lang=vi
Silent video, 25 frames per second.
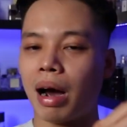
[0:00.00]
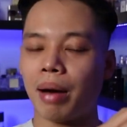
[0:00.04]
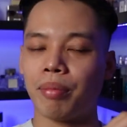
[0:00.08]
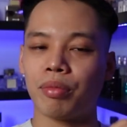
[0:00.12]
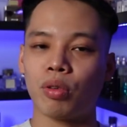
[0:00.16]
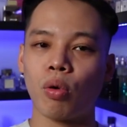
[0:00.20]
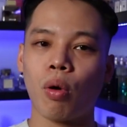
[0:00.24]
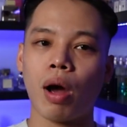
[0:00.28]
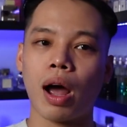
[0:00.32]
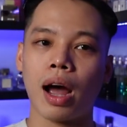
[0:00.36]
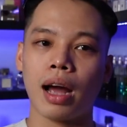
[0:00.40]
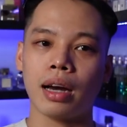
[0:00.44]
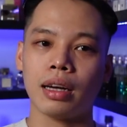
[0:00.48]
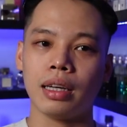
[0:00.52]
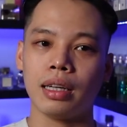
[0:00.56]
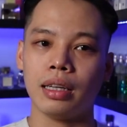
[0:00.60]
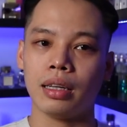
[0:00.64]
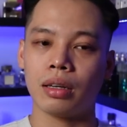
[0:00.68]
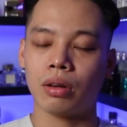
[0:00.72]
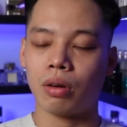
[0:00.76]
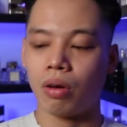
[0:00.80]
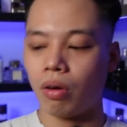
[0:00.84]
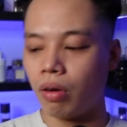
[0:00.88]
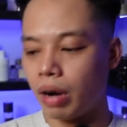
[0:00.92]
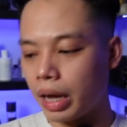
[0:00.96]
bám tỏa
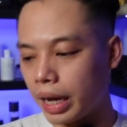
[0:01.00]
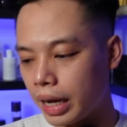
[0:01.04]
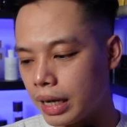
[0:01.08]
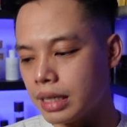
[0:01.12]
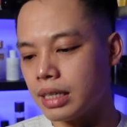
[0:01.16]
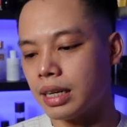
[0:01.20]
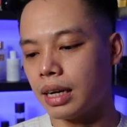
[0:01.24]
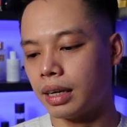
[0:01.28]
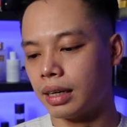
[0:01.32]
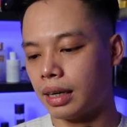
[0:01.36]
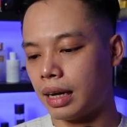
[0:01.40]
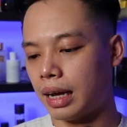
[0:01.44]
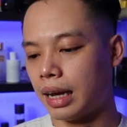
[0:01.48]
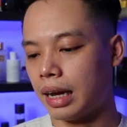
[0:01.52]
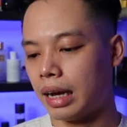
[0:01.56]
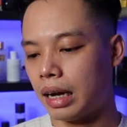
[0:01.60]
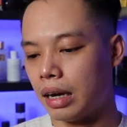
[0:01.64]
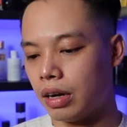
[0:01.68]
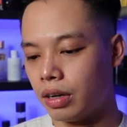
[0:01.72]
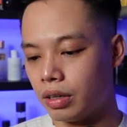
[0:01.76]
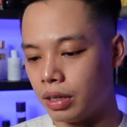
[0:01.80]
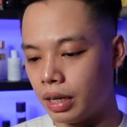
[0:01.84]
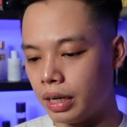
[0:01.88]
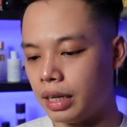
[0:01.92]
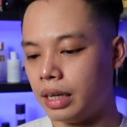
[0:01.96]
thì có lẽ rằng
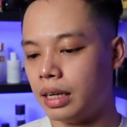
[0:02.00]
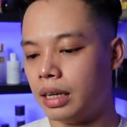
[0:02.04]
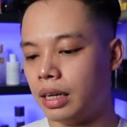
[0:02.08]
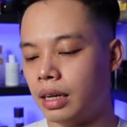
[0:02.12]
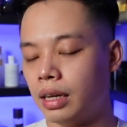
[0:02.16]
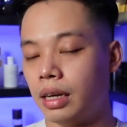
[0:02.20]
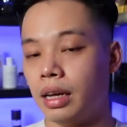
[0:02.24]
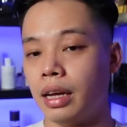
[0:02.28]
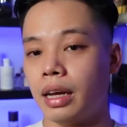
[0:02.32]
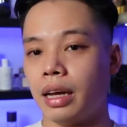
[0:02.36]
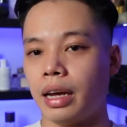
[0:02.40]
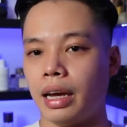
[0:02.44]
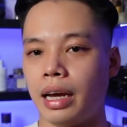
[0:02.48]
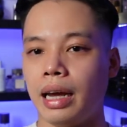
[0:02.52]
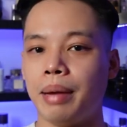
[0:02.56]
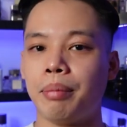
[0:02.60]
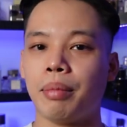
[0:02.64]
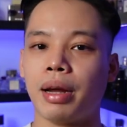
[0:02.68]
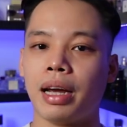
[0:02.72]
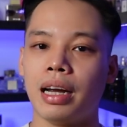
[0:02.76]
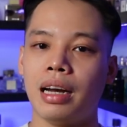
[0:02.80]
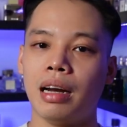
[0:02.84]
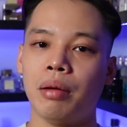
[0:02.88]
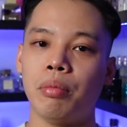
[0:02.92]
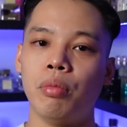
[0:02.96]
là ở đây
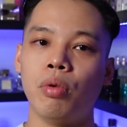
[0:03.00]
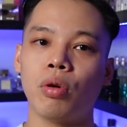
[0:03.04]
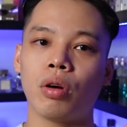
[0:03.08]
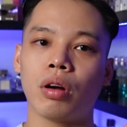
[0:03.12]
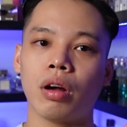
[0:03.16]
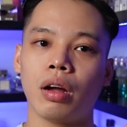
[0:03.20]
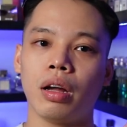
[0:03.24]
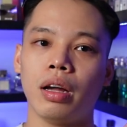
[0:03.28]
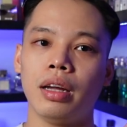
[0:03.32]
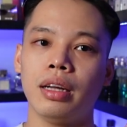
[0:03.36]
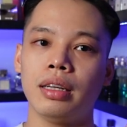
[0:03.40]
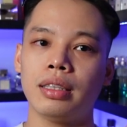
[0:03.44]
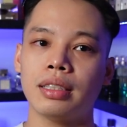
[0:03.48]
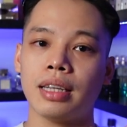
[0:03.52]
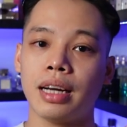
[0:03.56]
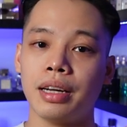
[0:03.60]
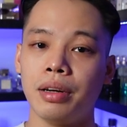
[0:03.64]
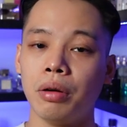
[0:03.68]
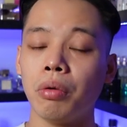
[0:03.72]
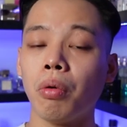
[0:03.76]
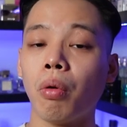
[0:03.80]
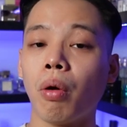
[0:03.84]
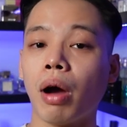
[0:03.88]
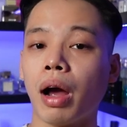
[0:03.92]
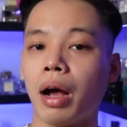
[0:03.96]
em này là một cái chai
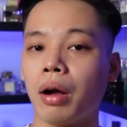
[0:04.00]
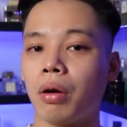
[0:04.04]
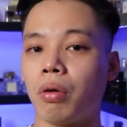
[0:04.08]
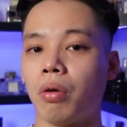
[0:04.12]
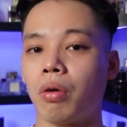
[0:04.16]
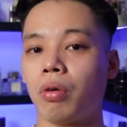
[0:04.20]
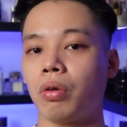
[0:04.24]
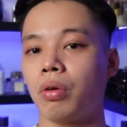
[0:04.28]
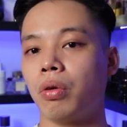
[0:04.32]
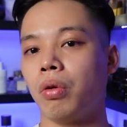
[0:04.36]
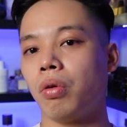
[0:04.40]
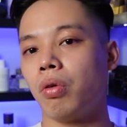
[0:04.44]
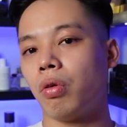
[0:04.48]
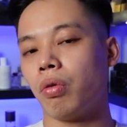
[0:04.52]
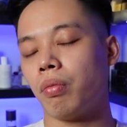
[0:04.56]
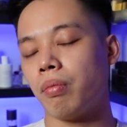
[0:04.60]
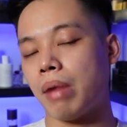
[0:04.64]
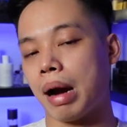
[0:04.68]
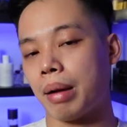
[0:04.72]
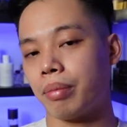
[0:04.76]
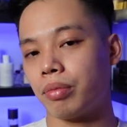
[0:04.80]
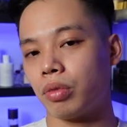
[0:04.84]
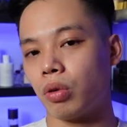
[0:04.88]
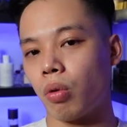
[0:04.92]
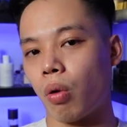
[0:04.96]
nước hoa có độ
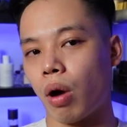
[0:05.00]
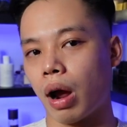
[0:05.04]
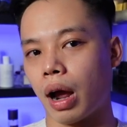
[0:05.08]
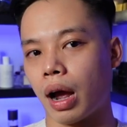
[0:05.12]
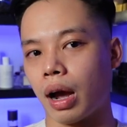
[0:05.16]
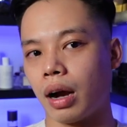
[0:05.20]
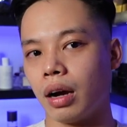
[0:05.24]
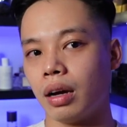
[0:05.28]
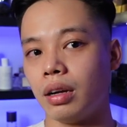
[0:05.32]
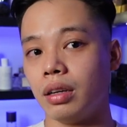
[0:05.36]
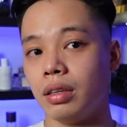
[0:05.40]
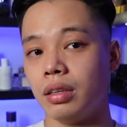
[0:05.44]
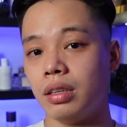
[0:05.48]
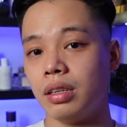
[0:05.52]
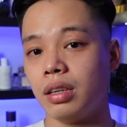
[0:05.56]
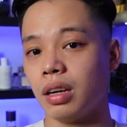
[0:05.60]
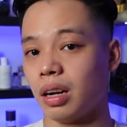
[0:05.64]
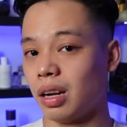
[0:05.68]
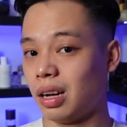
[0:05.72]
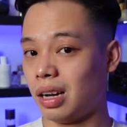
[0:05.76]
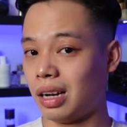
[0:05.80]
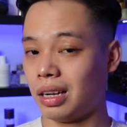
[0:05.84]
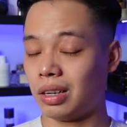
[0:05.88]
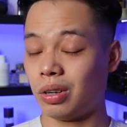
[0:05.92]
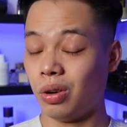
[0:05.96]
bám tỏa gần như
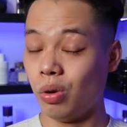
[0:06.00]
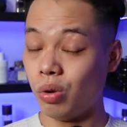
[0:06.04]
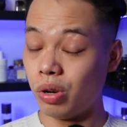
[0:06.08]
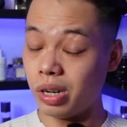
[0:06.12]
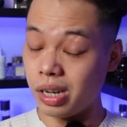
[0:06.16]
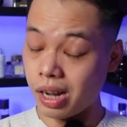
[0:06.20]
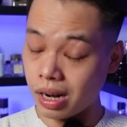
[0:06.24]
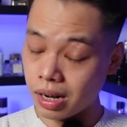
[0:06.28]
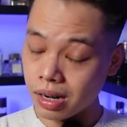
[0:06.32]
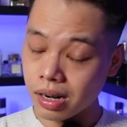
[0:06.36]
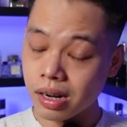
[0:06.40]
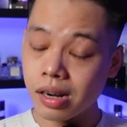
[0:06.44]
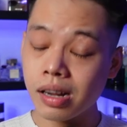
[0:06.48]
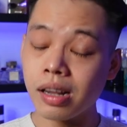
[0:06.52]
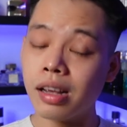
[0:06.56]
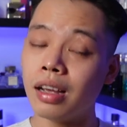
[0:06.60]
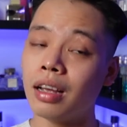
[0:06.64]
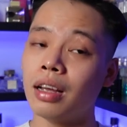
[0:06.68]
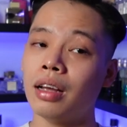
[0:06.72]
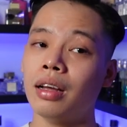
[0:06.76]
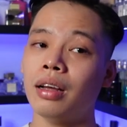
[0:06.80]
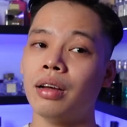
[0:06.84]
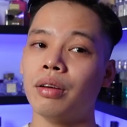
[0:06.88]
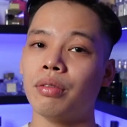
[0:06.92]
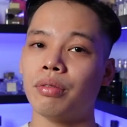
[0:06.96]
là tốt nhất
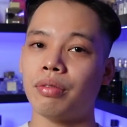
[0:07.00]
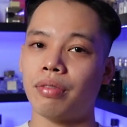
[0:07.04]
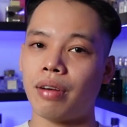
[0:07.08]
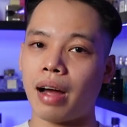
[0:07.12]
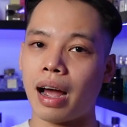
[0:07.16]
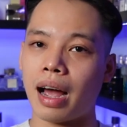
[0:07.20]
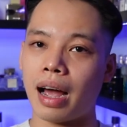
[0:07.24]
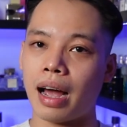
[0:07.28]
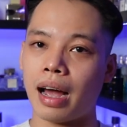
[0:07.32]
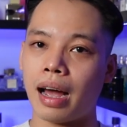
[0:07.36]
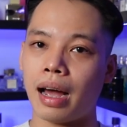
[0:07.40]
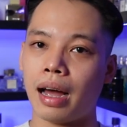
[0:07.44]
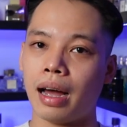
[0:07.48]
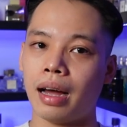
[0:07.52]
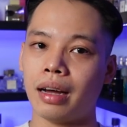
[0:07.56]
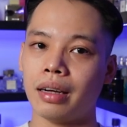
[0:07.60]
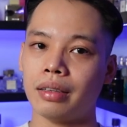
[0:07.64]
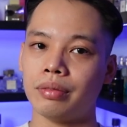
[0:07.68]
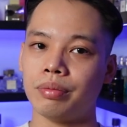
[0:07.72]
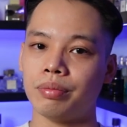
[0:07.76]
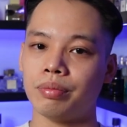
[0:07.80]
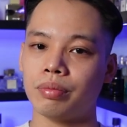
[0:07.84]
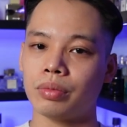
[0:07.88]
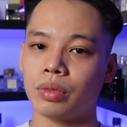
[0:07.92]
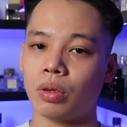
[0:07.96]

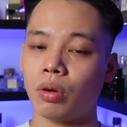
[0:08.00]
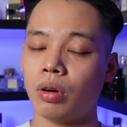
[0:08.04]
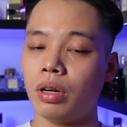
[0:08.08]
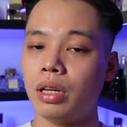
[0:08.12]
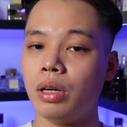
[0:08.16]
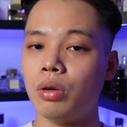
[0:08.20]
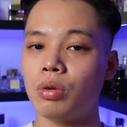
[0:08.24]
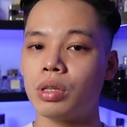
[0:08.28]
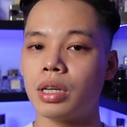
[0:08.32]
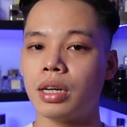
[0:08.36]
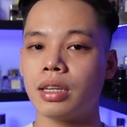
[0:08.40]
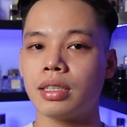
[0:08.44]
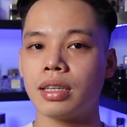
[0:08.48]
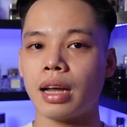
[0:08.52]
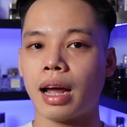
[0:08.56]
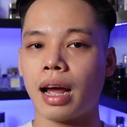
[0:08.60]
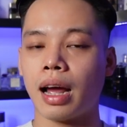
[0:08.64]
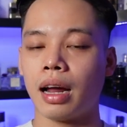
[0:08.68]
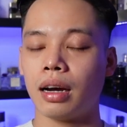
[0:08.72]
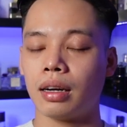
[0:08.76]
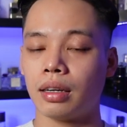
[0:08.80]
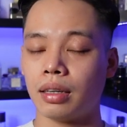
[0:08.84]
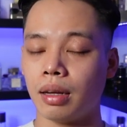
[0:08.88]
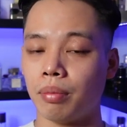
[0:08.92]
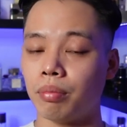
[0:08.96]
và nó lưu trên
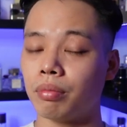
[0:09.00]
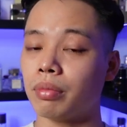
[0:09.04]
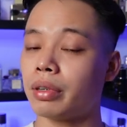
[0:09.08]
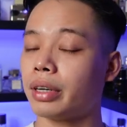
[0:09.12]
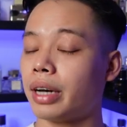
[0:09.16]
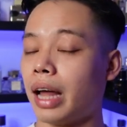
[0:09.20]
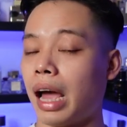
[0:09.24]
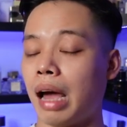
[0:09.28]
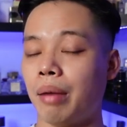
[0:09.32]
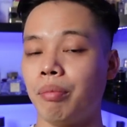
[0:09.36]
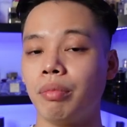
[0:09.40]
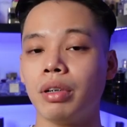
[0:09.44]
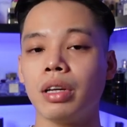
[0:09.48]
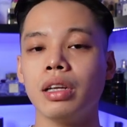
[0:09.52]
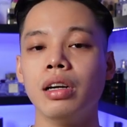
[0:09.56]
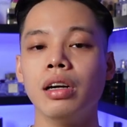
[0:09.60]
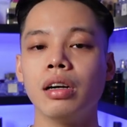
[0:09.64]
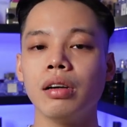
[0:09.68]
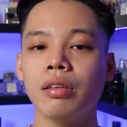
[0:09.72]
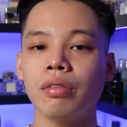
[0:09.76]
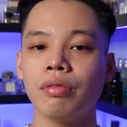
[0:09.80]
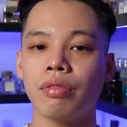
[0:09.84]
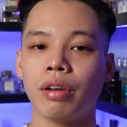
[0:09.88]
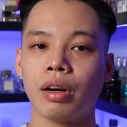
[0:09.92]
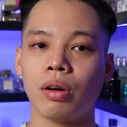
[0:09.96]
da tầm 8
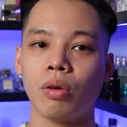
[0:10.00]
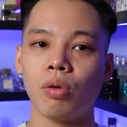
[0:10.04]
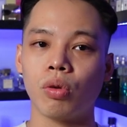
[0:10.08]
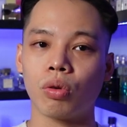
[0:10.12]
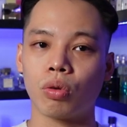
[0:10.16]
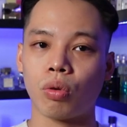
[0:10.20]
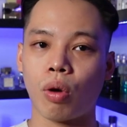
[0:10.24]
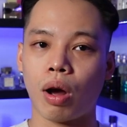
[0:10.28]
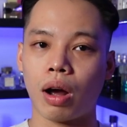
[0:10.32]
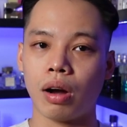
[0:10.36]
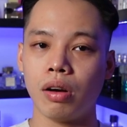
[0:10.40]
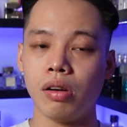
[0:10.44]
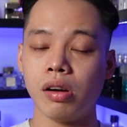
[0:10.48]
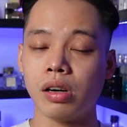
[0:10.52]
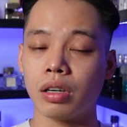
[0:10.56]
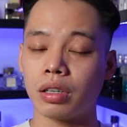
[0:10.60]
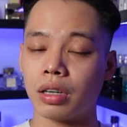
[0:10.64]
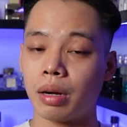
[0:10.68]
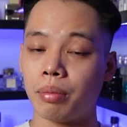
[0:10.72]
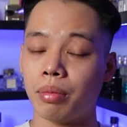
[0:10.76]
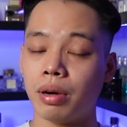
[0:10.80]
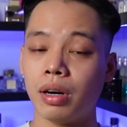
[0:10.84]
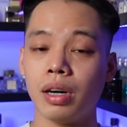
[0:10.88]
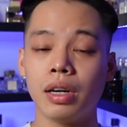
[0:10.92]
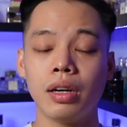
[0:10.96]
tiếng và độ tỏa hương
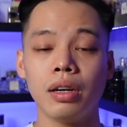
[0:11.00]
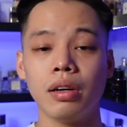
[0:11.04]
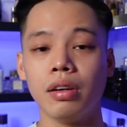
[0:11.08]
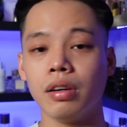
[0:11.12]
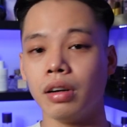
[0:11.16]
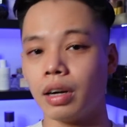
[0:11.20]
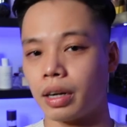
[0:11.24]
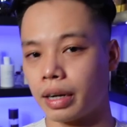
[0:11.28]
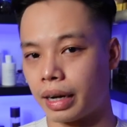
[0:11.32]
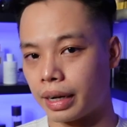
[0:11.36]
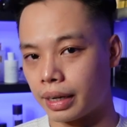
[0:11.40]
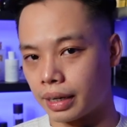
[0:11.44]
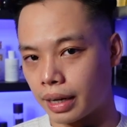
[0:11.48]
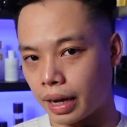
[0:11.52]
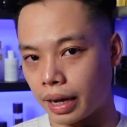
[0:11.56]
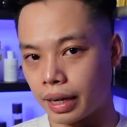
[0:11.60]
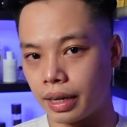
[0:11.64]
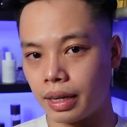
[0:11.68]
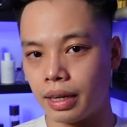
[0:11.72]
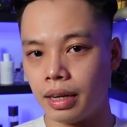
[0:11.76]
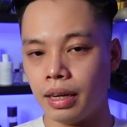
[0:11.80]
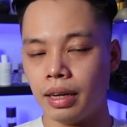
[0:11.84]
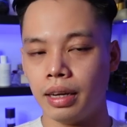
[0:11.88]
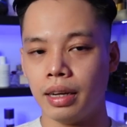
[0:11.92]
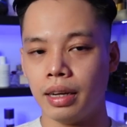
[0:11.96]
tầm hơn nửa cánh tay